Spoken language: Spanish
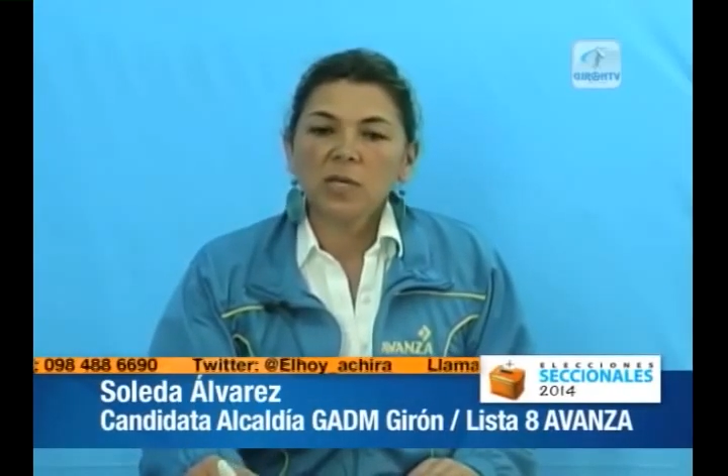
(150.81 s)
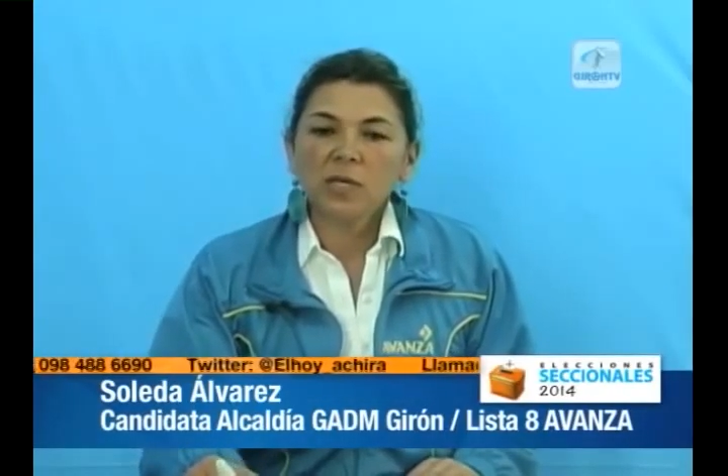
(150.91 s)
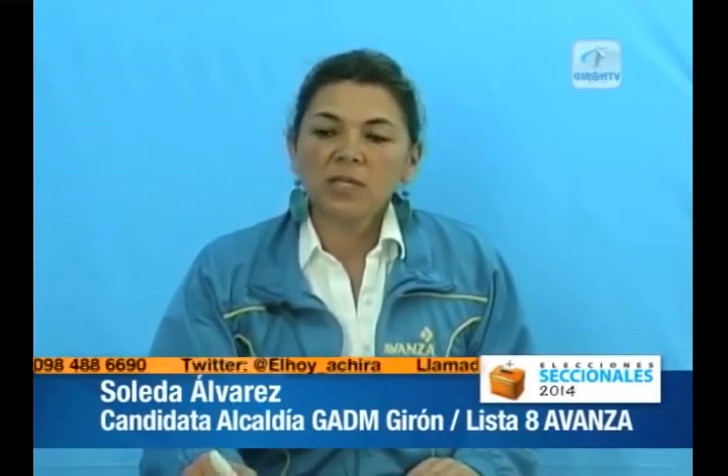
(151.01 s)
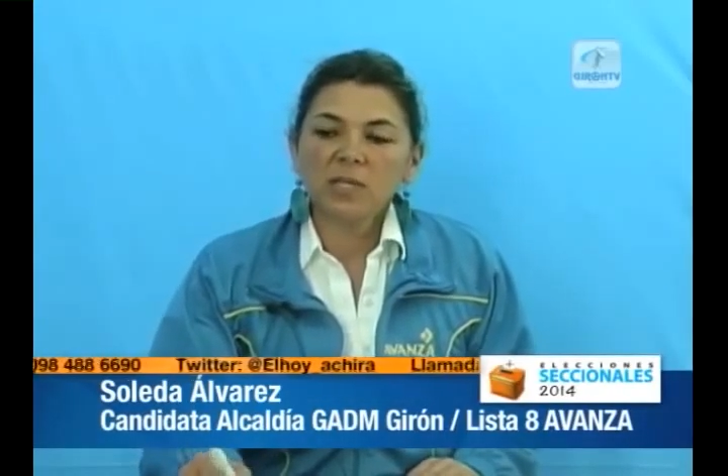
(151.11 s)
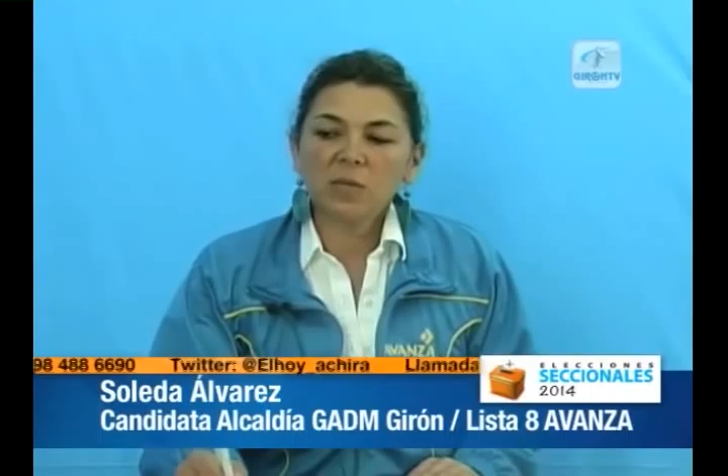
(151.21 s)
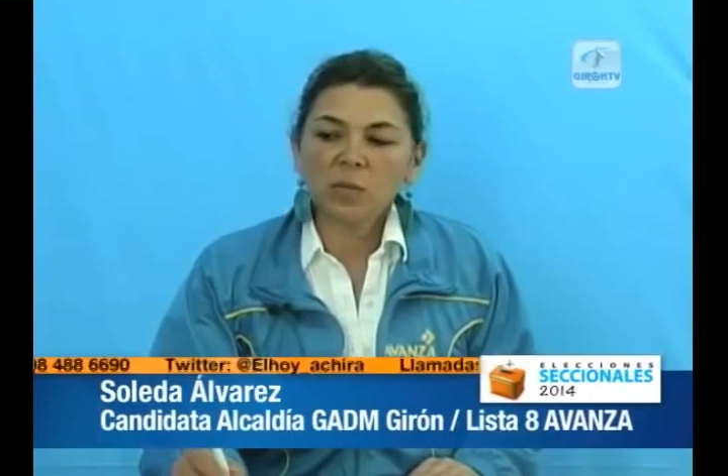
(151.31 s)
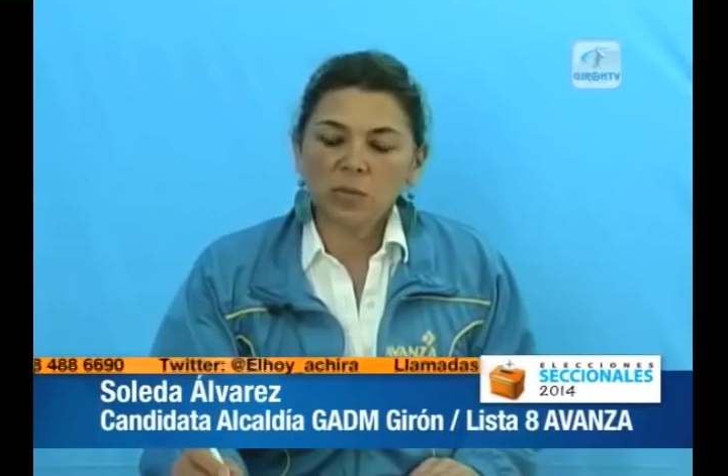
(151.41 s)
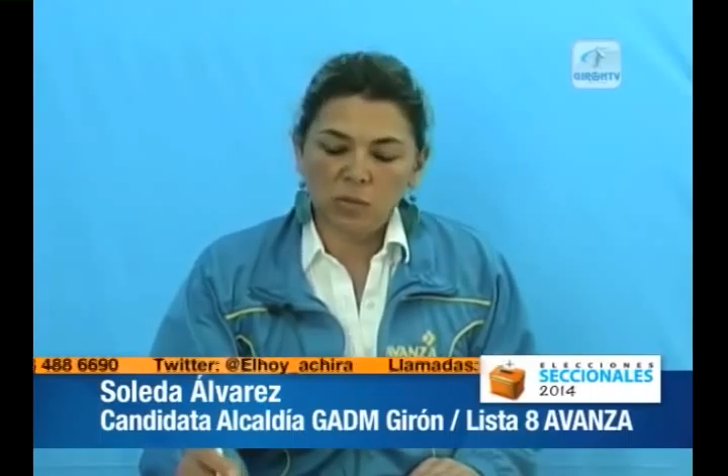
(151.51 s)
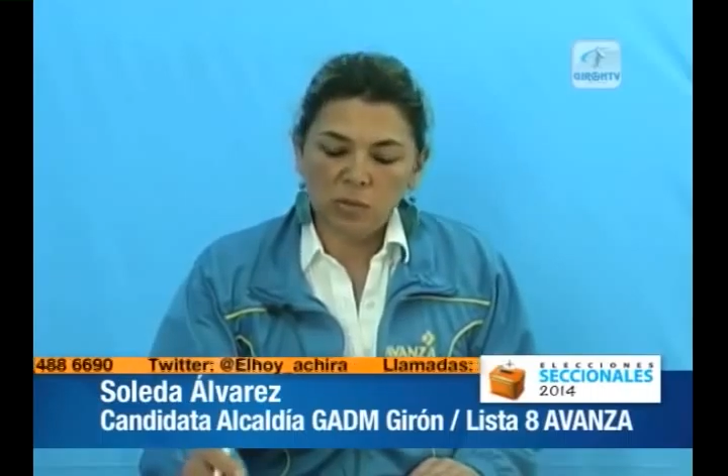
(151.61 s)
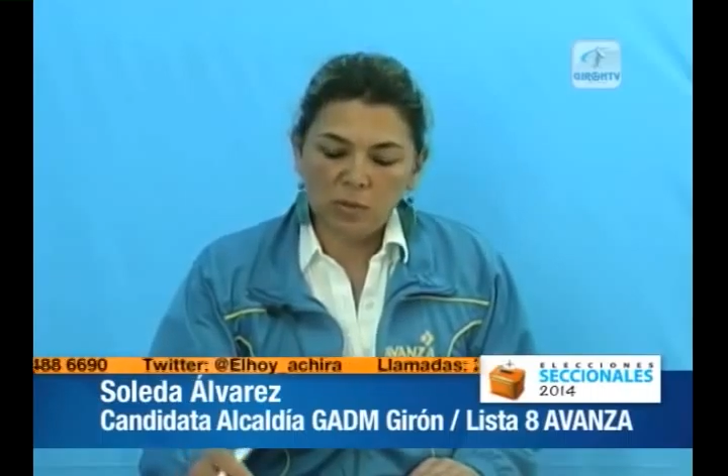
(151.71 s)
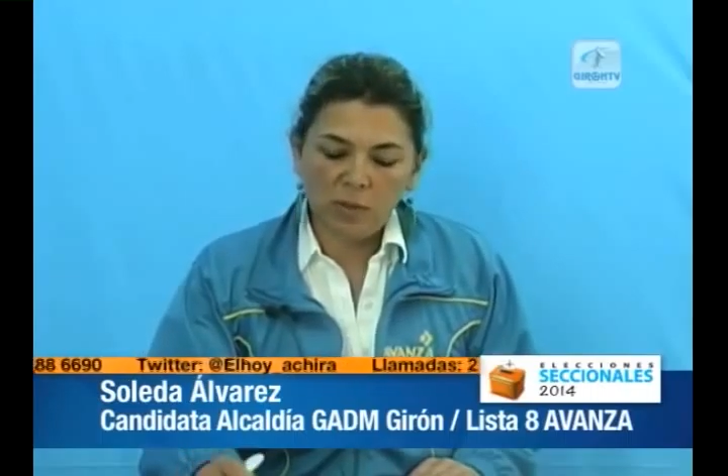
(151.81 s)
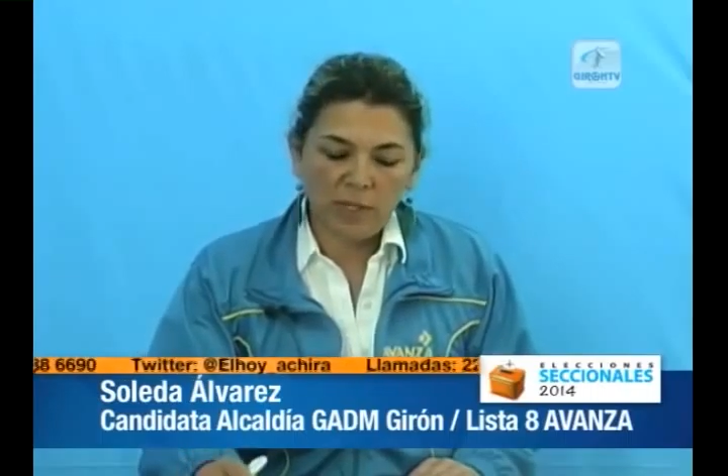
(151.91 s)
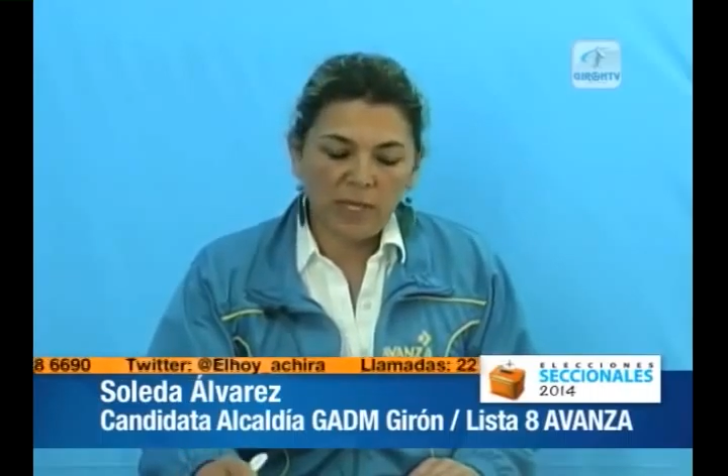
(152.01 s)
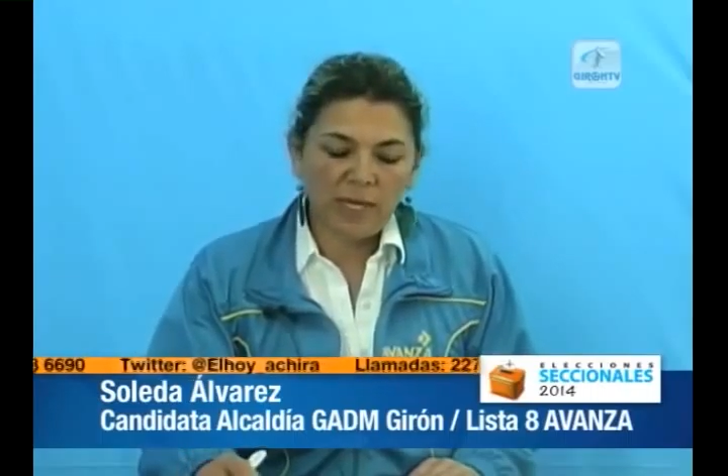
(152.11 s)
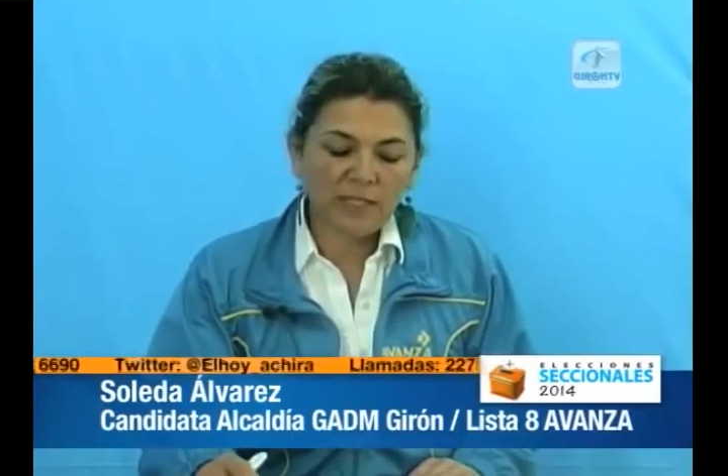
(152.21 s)
quisimos
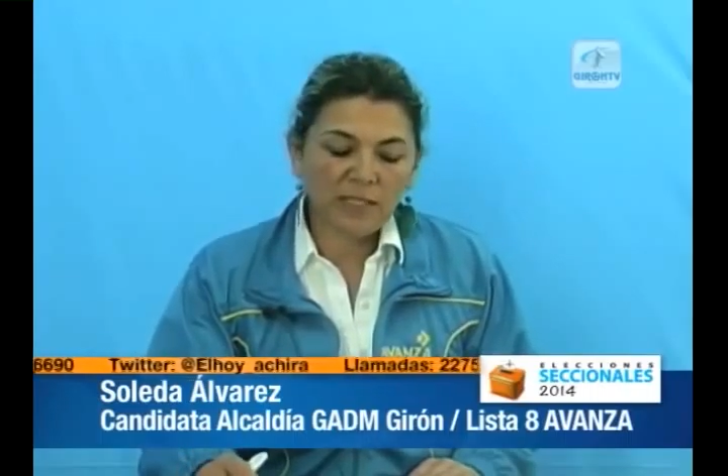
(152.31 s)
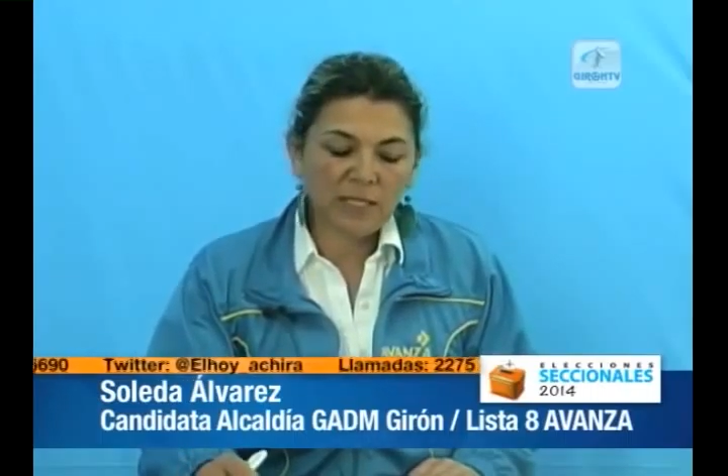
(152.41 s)
eh, hacer